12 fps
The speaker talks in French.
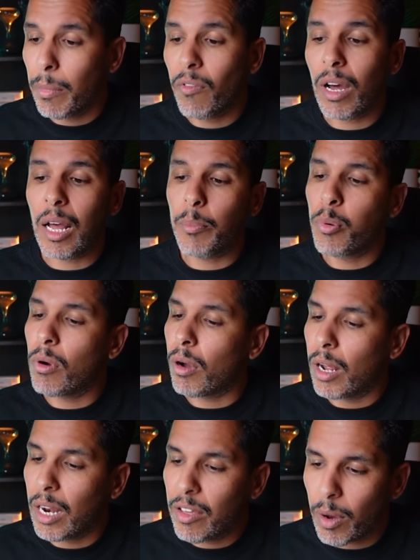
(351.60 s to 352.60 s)
Mais voilà, pour
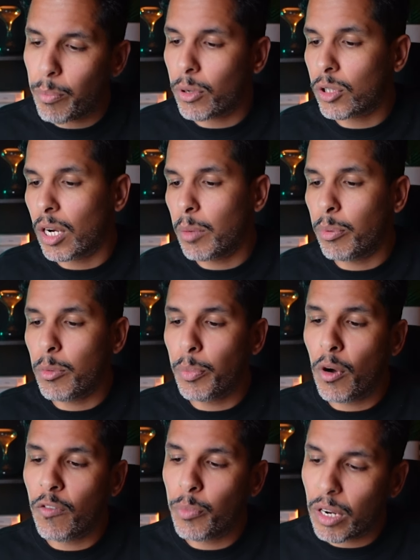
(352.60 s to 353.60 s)
euh, les 20% les plus
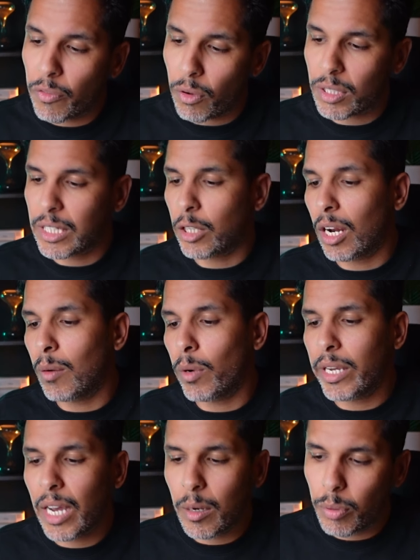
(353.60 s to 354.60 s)
pauvres, pour les Français dans la
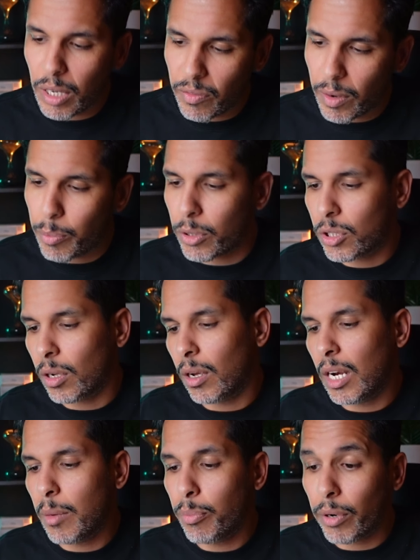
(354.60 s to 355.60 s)
moyenne, pour les 20%
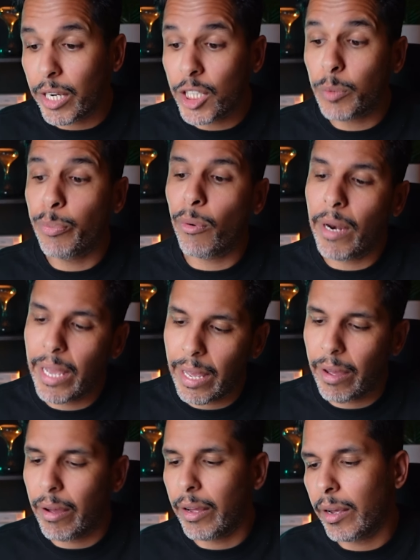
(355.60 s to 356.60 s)
les plus riches, pour les
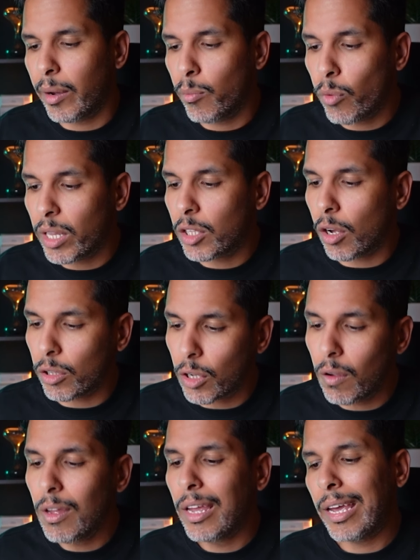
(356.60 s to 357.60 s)
euh, moins de 30
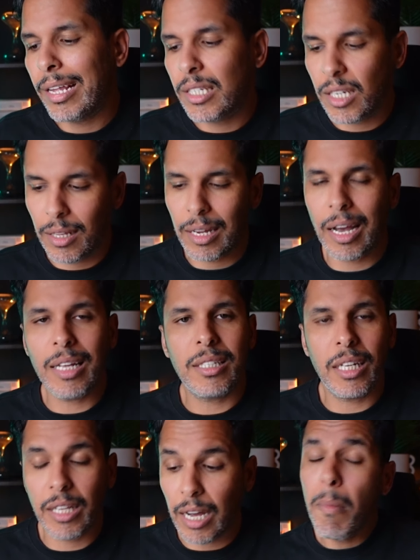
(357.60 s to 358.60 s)
ans, etc.,
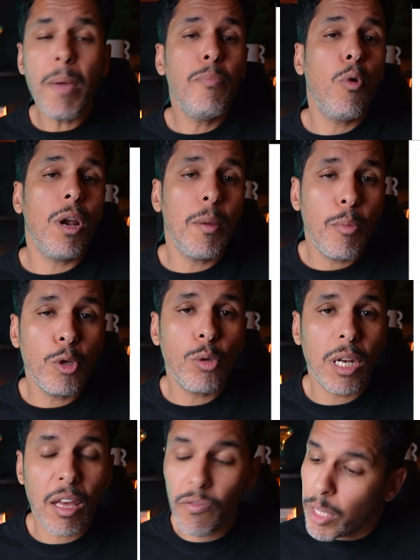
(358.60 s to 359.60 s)
etc. Mais pour les
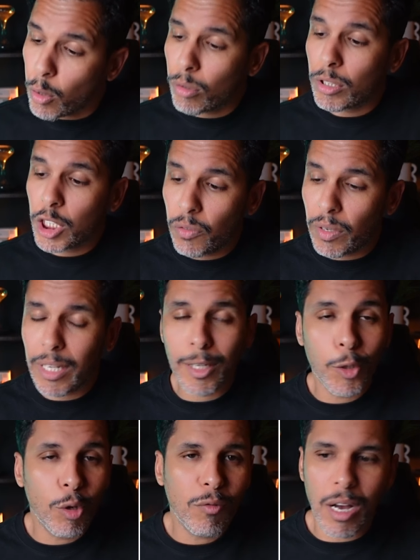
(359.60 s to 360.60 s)
besoins de la vidéo, vais
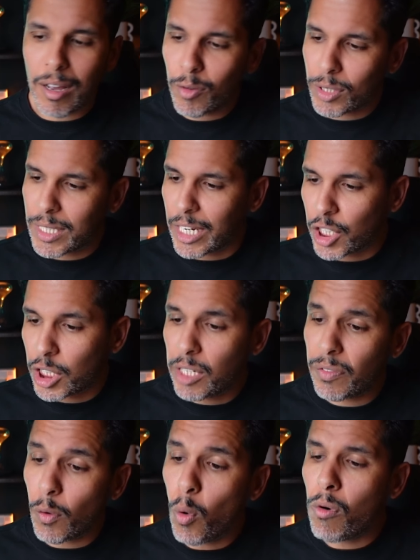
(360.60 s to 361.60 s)
devoir avancer un
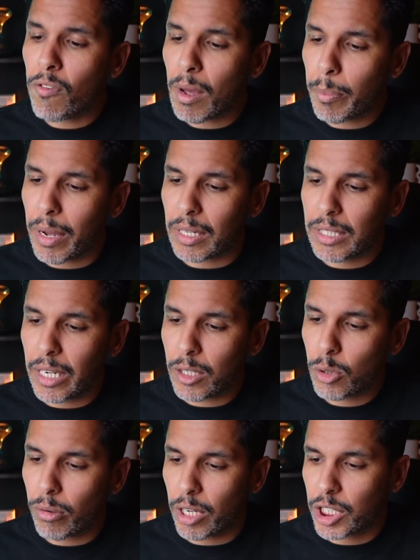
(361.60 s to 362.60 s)
chiffre. On va partir
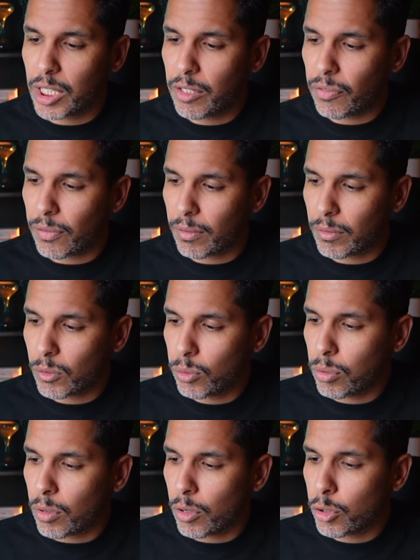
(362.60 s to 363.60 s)
sur un chiffre
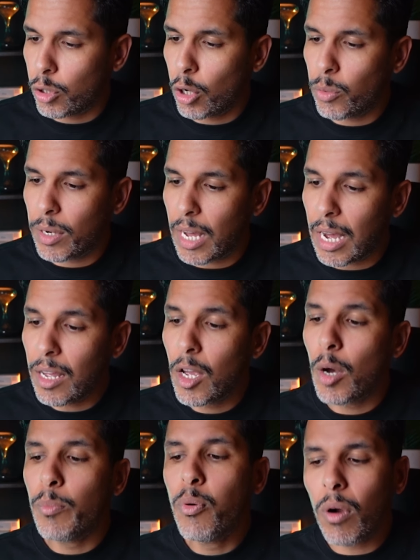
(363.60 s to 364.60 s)
sur celui-là.
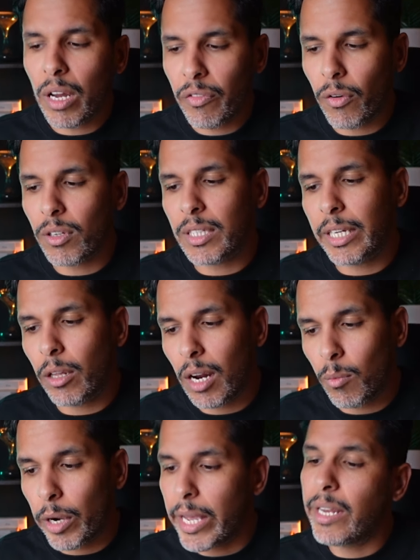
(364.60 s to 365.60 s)
Pour les Français dans
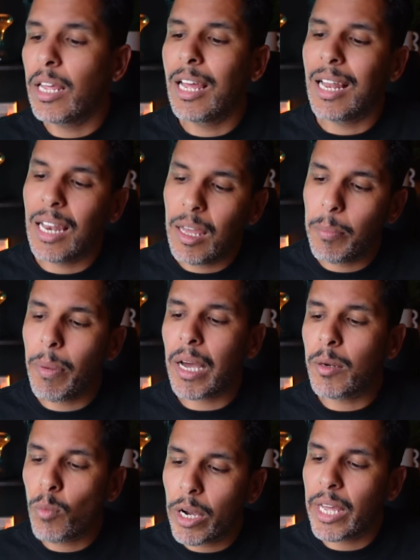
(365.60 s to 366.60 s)
la moyenne,
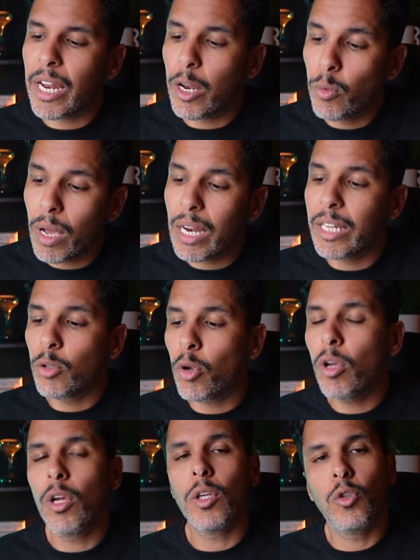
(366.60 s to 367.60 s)
l'épargne moyenne annuelle est
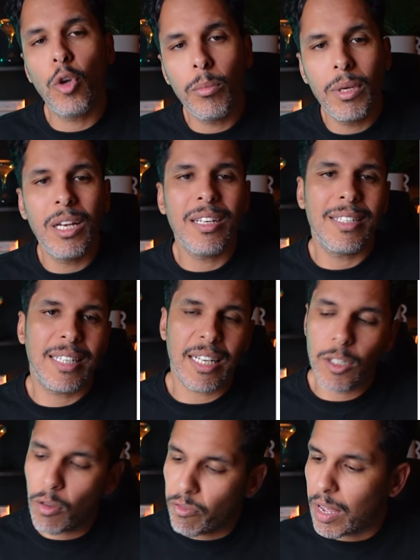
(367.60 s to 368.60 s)
de
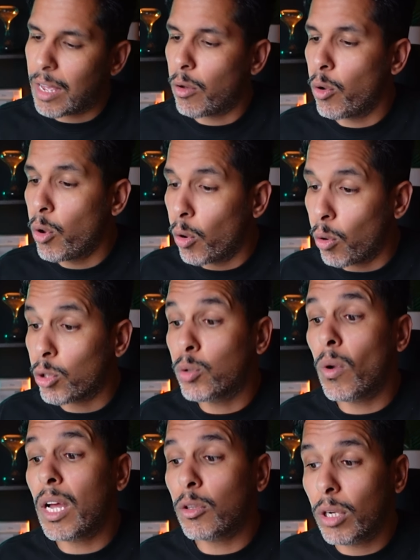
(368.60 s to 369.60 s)
2520 euros,
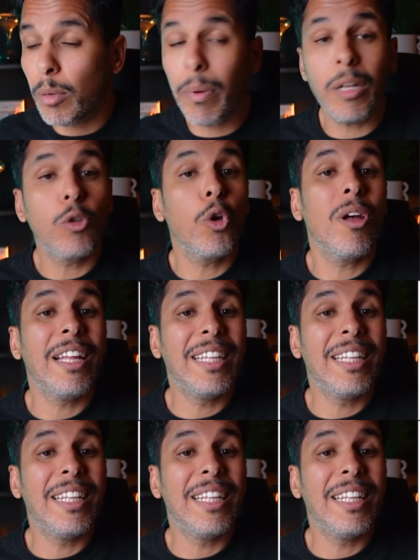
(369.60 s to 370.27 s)
soit un taux d'épargne de